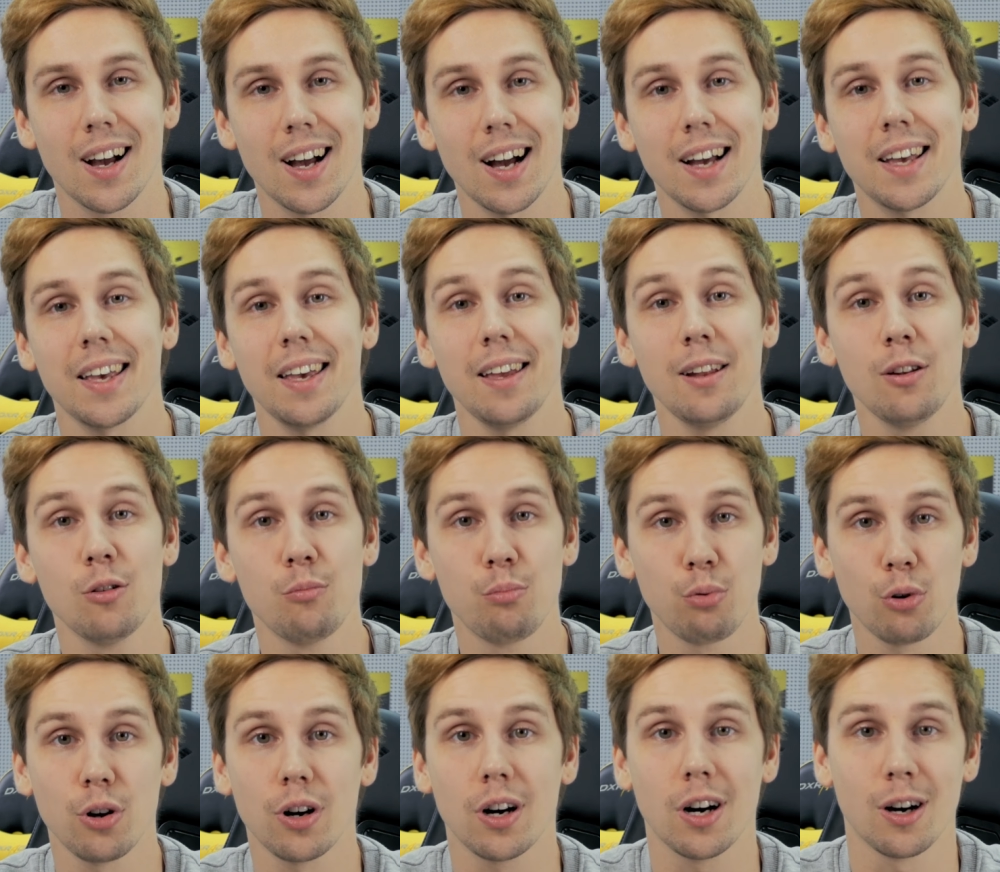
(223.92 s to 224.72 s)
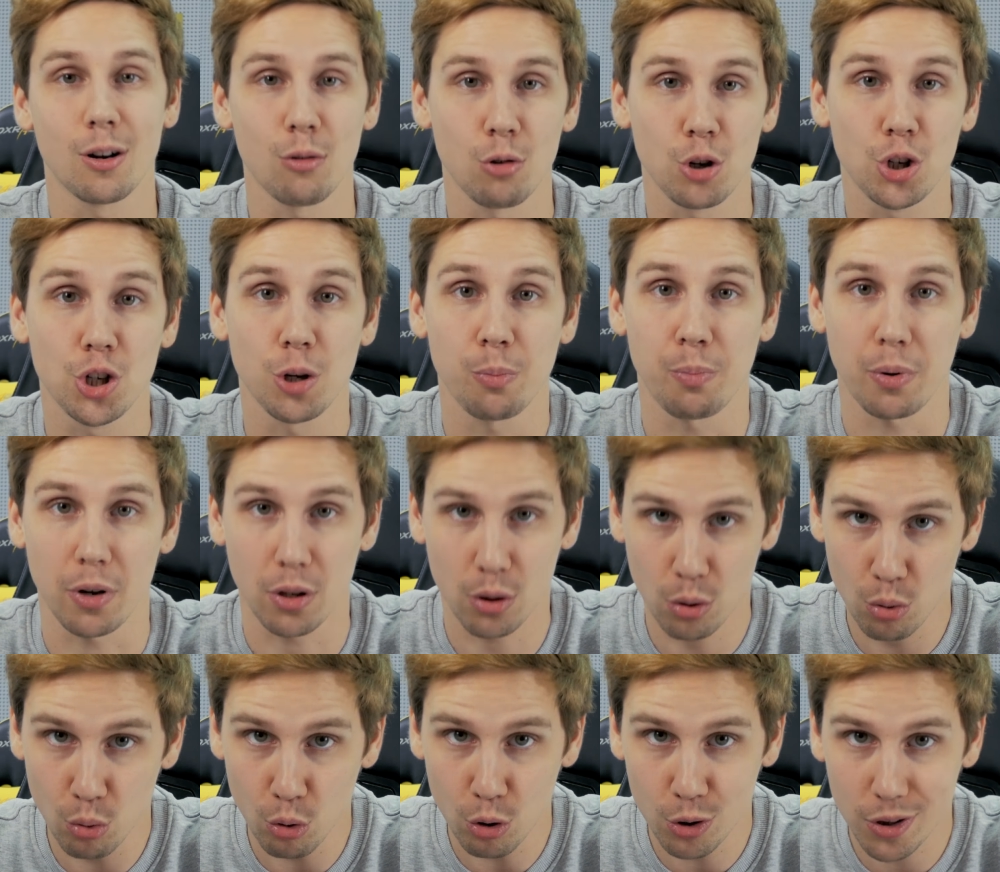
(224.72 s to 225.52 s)
Как и любой хороший
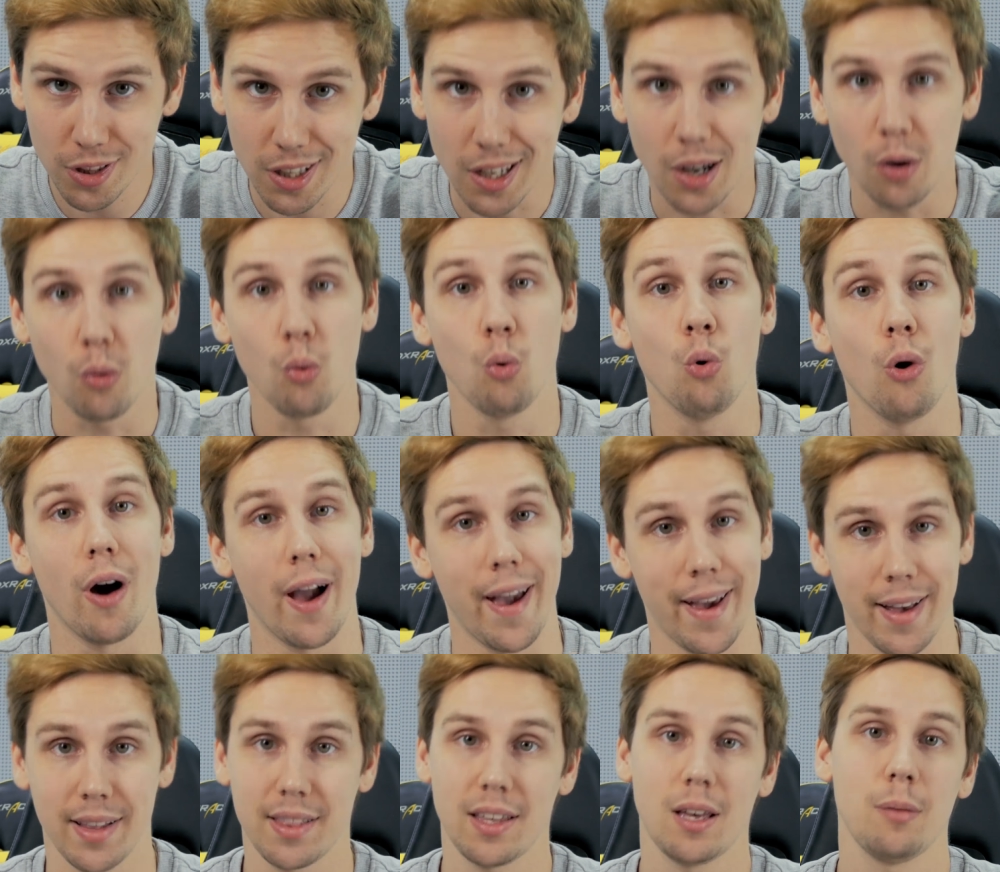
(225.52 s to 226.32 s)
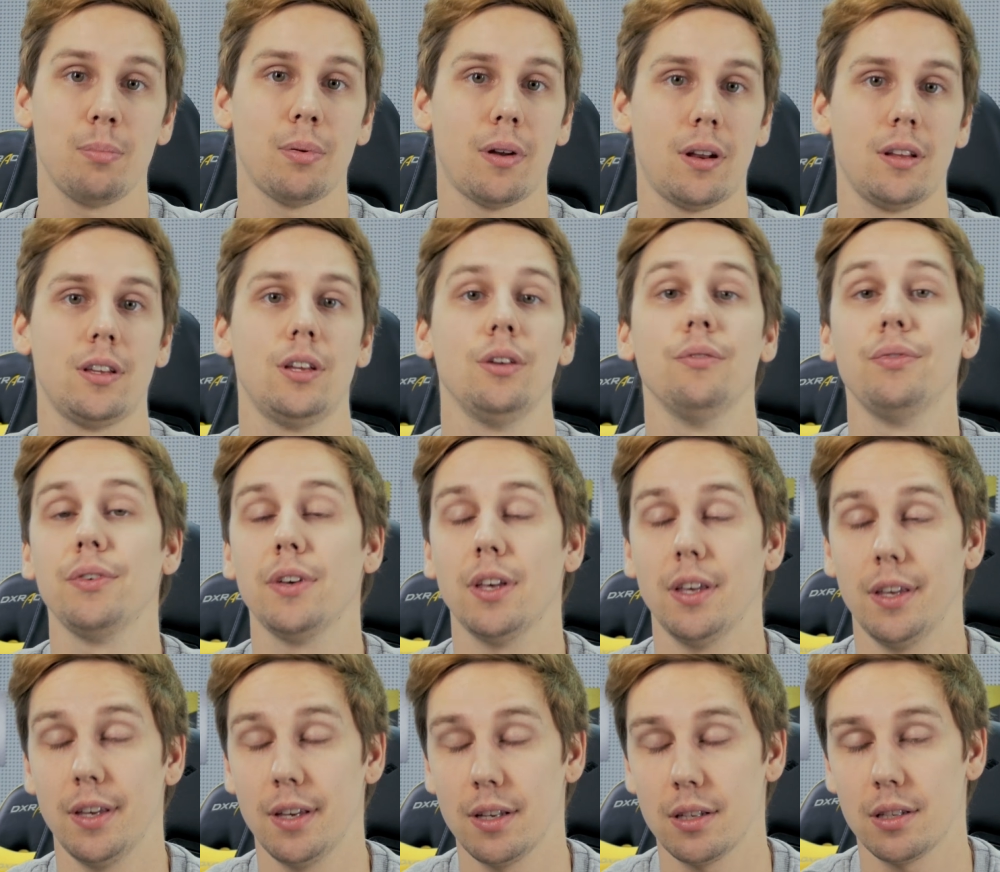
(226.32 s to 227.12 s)
продукт, у этой
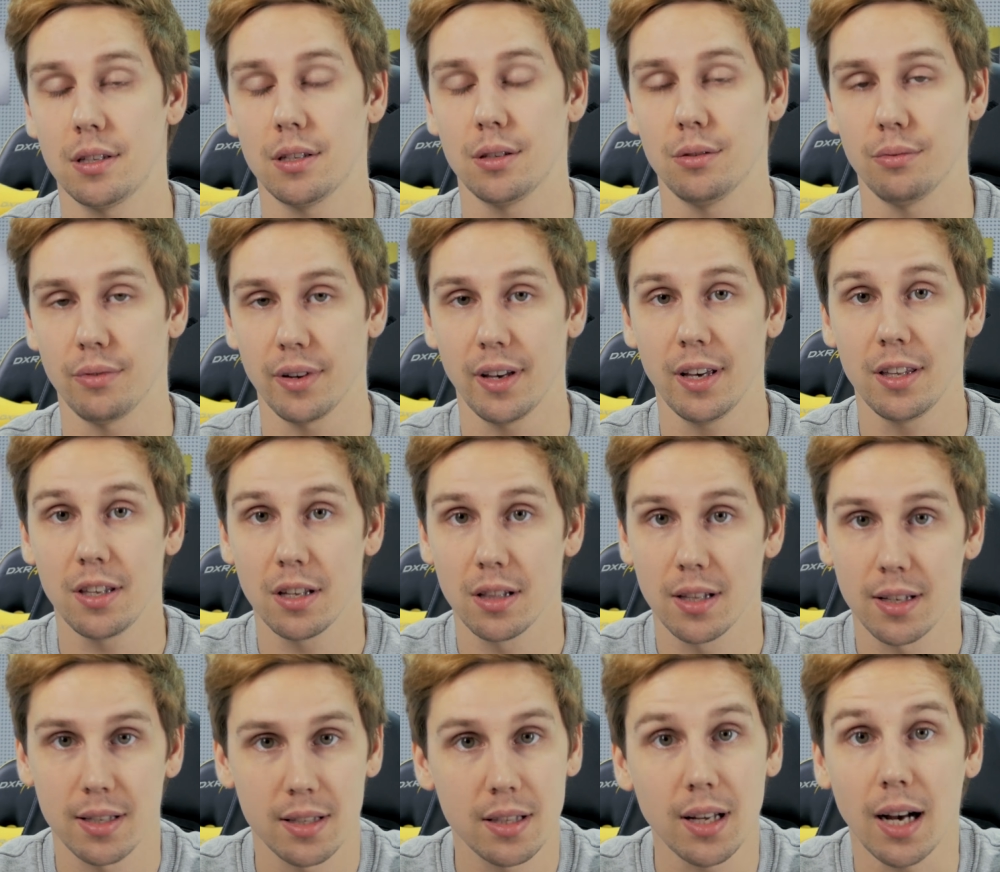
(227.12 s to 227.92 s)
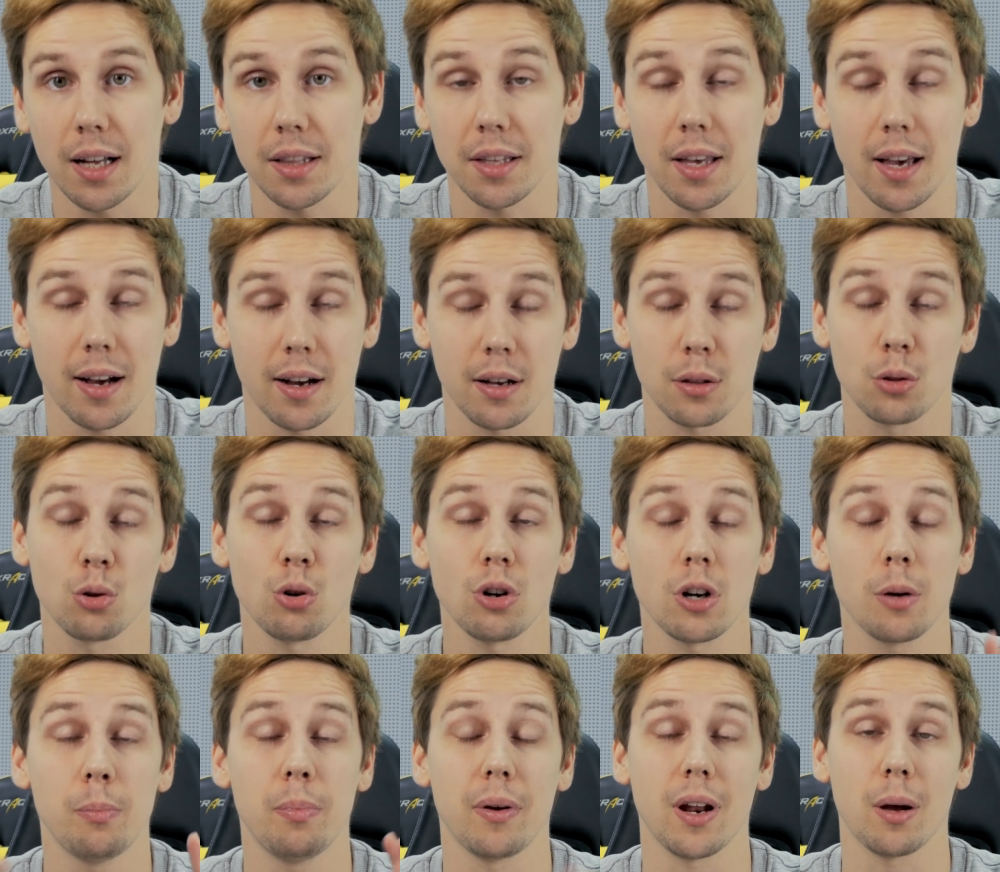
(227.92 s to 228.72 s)
оперативки есть свои недостатки, о
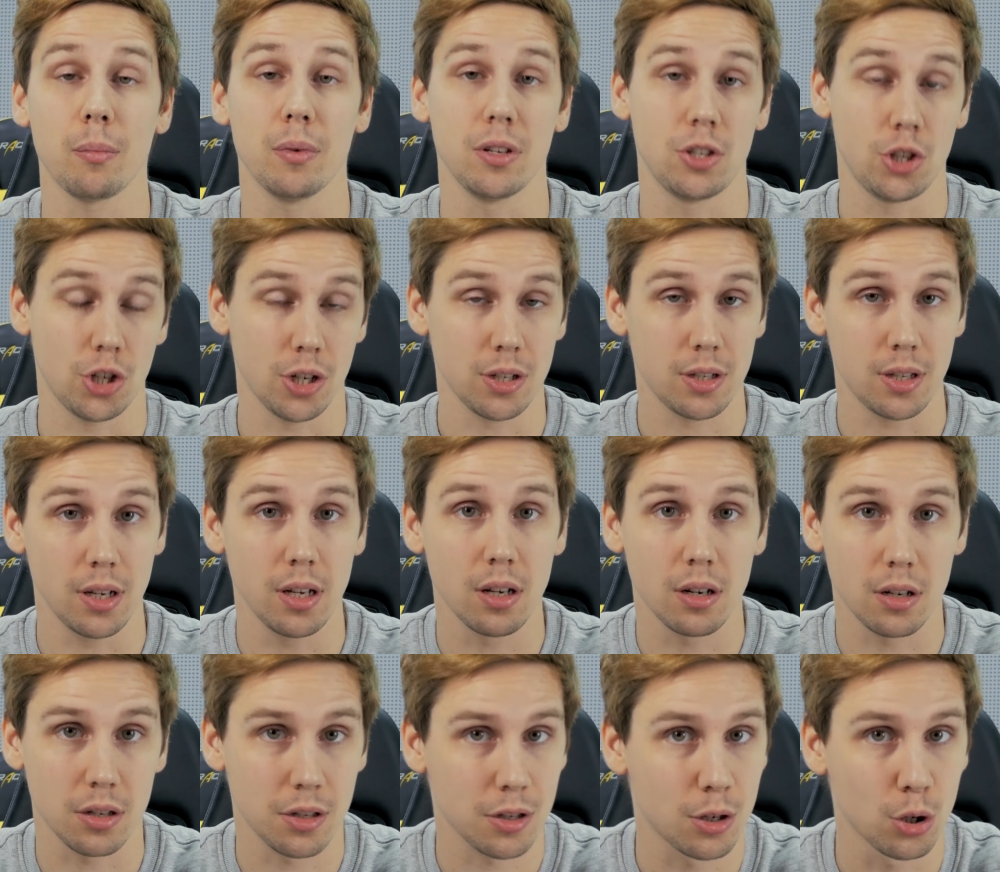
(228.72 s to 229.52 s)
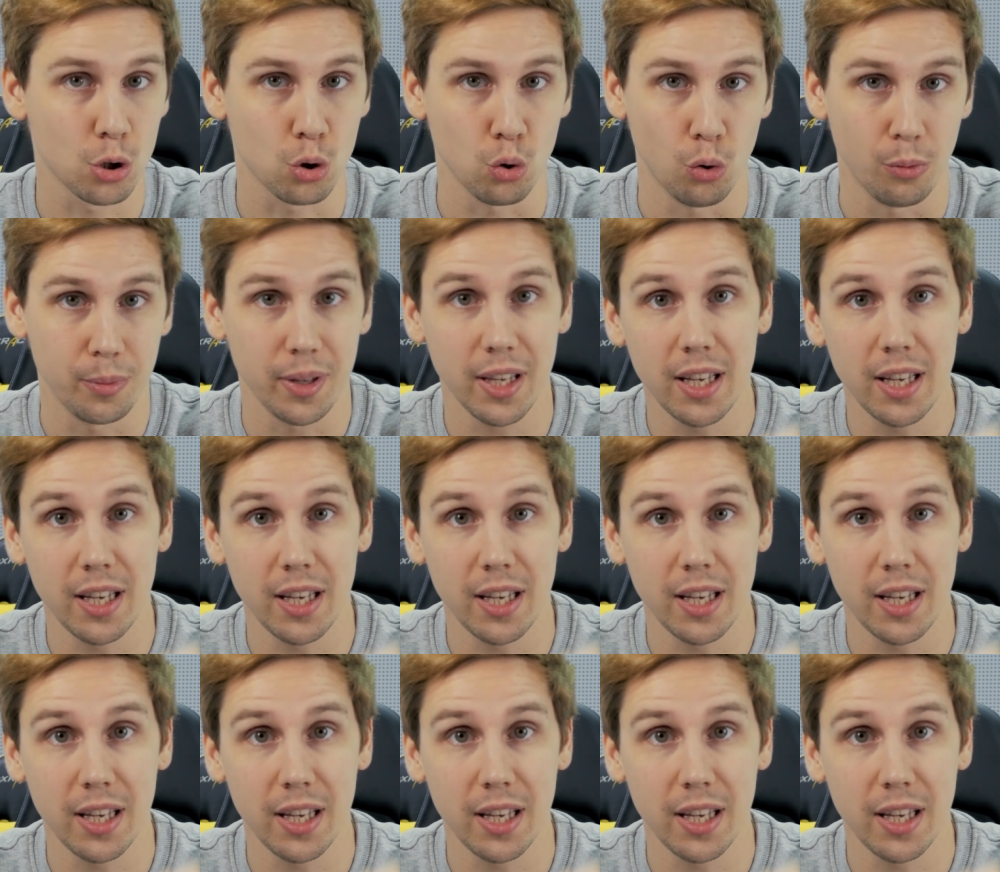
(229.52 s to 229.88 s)
которых прямо сейчас я и расскажу.